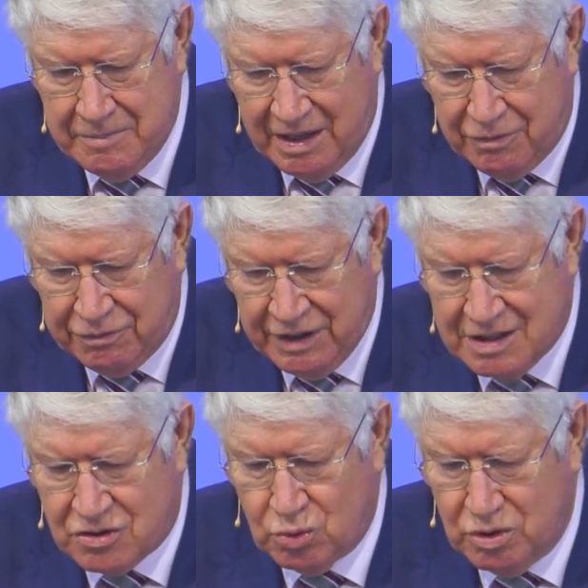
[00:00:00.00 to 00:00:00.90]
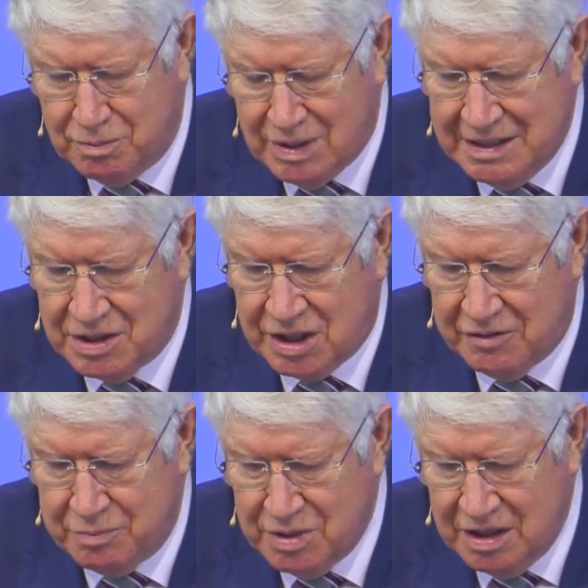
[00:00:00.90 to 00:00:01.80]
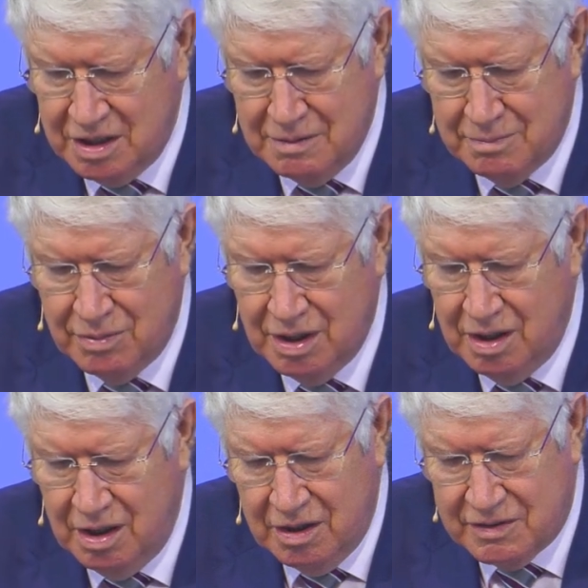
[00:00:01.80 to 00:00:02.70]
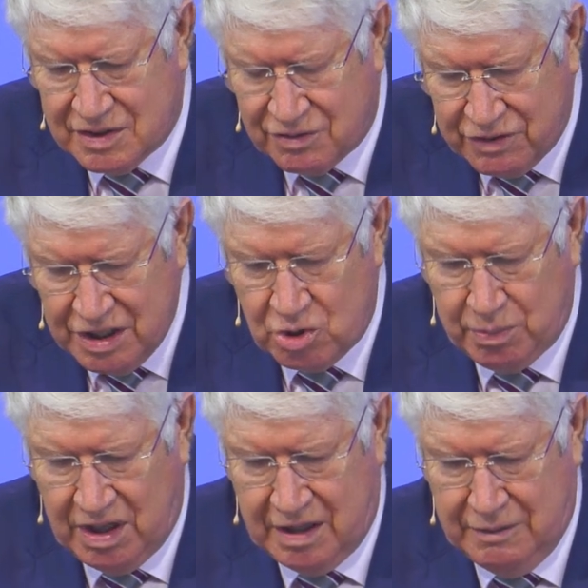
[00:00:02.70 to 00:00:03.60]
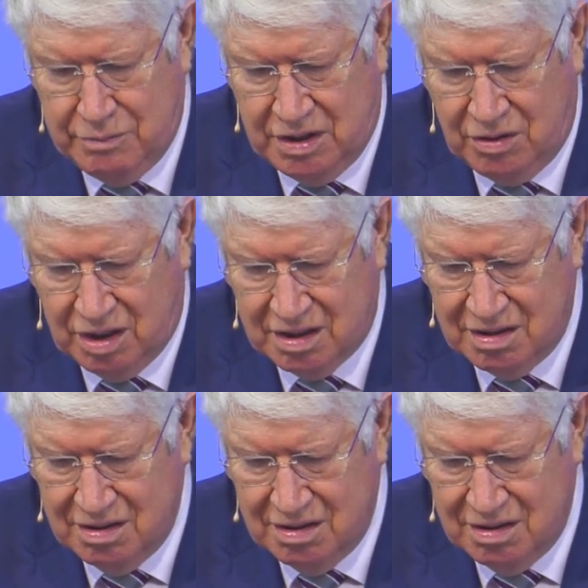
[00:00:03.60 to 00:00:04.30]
erfährst du Gemeinschaft mit ihm, Zwiesprache mit Gott.